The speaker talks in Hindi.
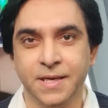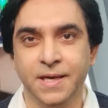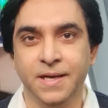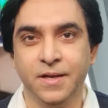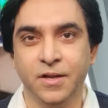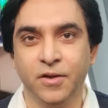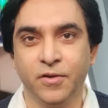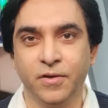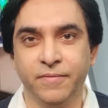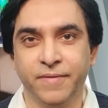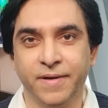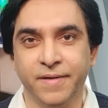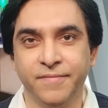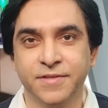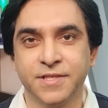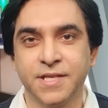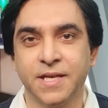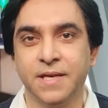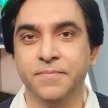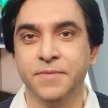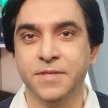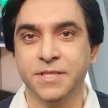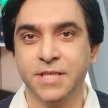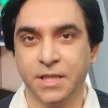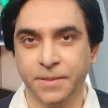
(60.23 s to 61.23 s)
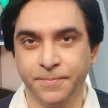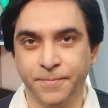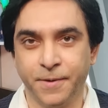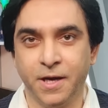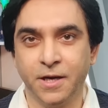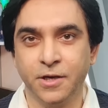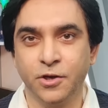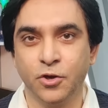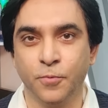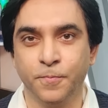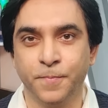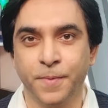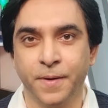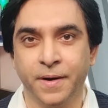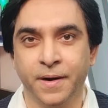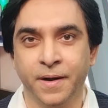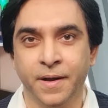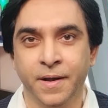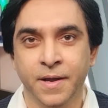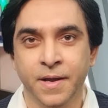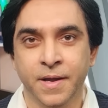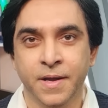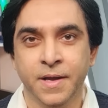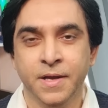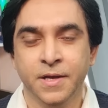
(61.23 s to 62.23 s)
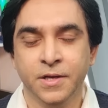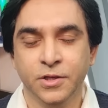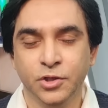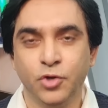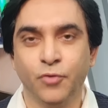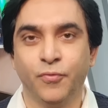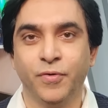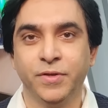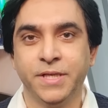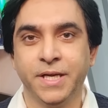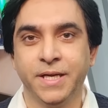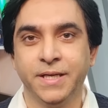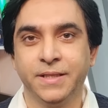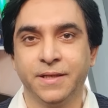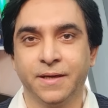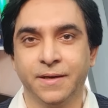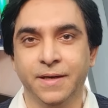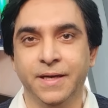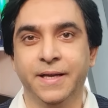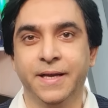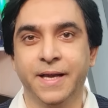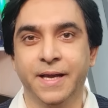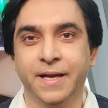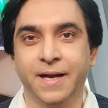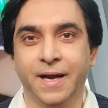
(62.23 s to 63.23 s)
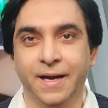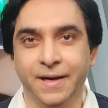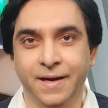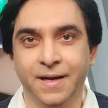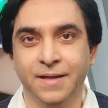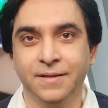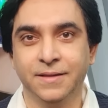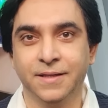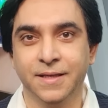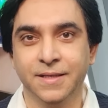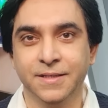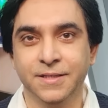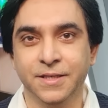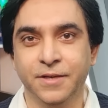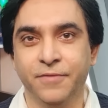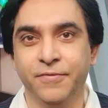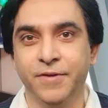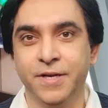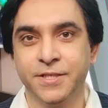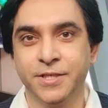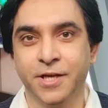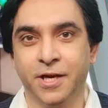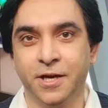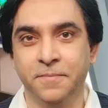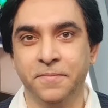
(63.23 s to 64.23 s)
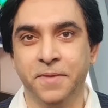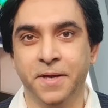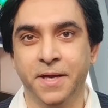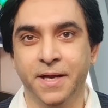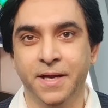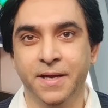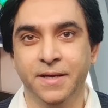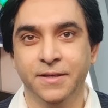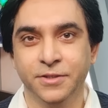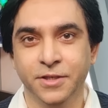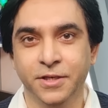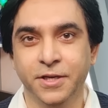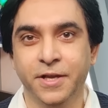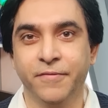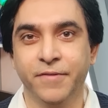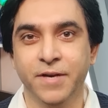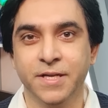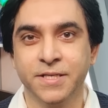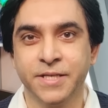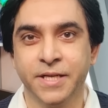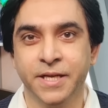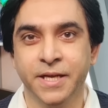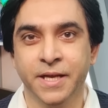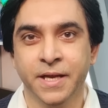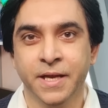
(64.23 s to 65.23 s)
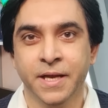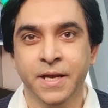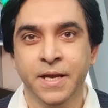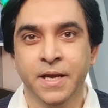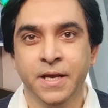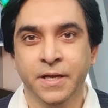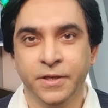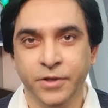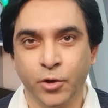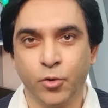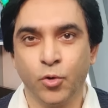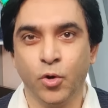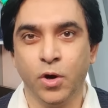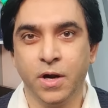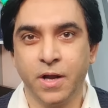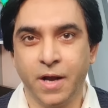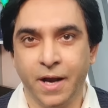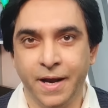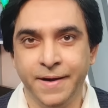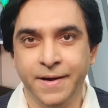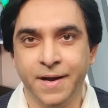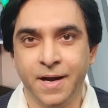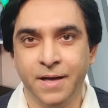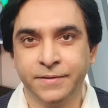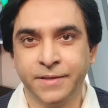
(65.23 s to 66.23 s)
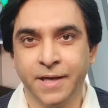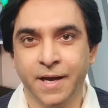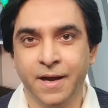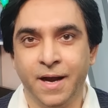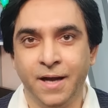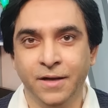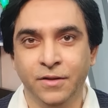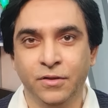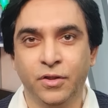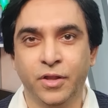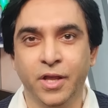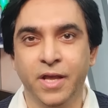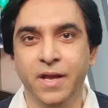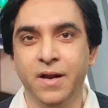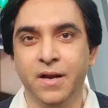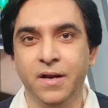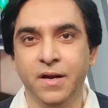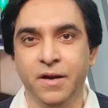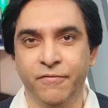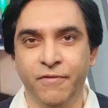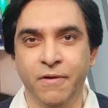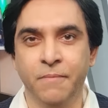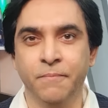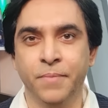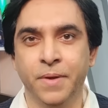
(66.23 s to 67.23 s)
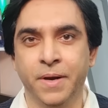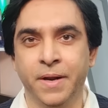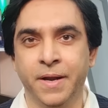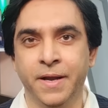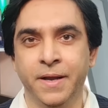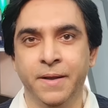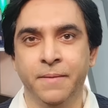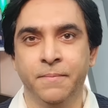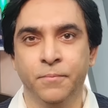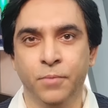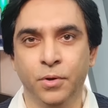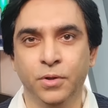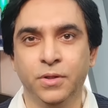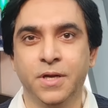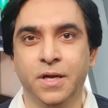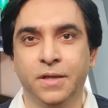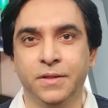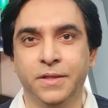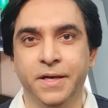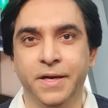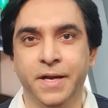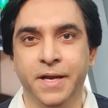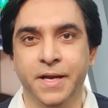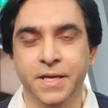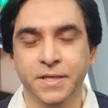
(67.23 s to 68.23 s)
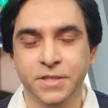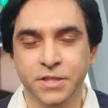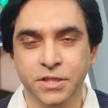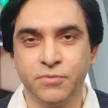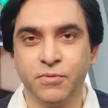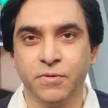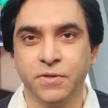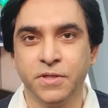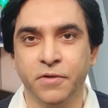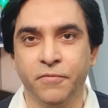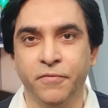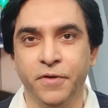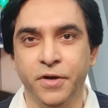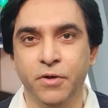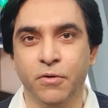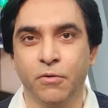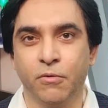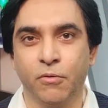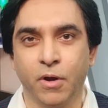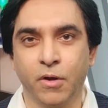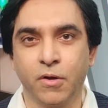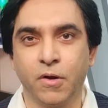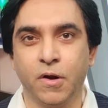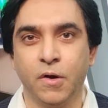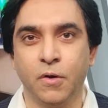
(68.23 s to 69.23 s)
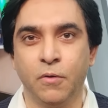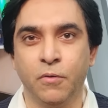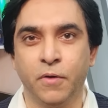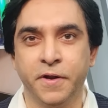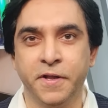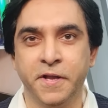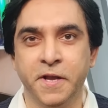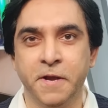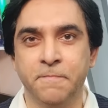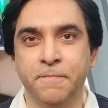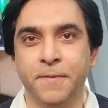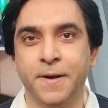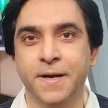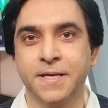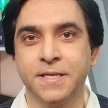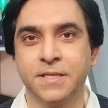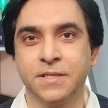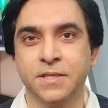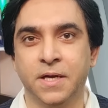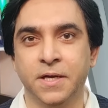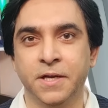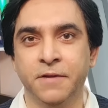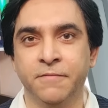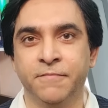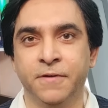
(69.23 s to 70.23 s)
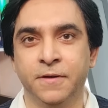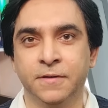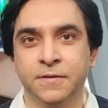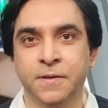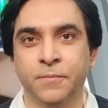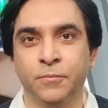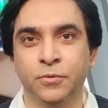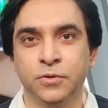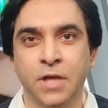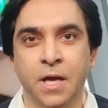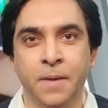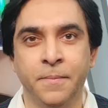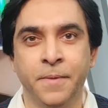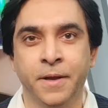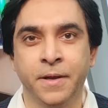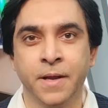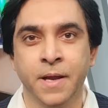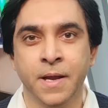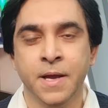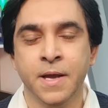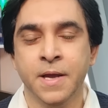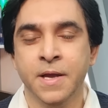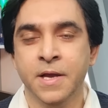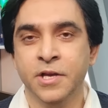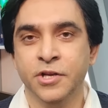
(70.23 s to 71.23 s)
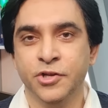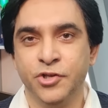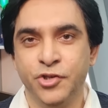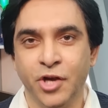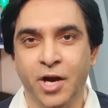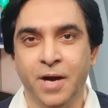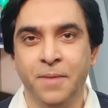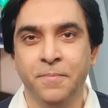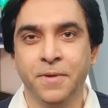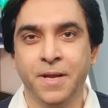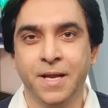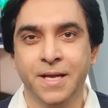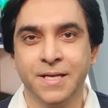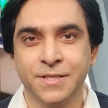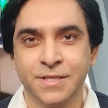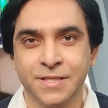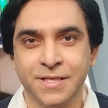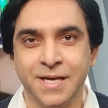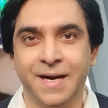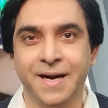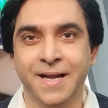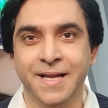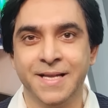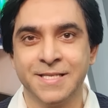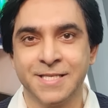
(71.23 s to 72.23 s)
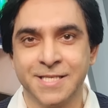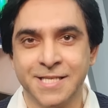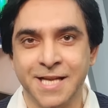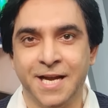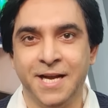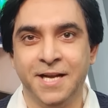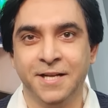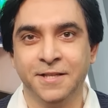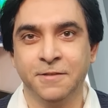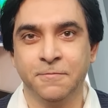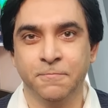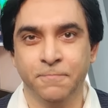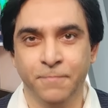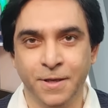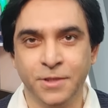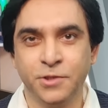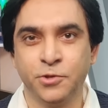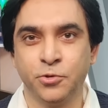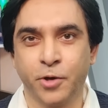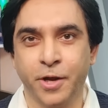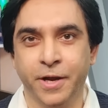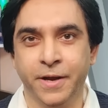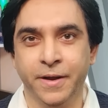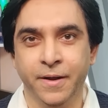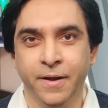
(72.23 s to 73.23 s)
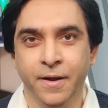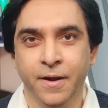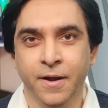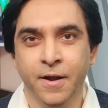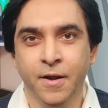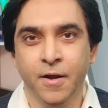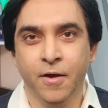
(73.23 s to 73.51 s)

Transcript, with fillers: सल्ला वसलम की ज़ात पाक के ऊपर जो वजह तख्लीक कायनत हैं जिनकी वजह से हम हैं जिनकी वजह से ये कुल कायनत है आज तेरह नवंबर है बुध का दिन है जिस वक्त ये वीडियो रिकॉर्ड हो रही है पाकिस्तानी वक्त के मुताबिक शाम के साढ़े सात बज चुके हैं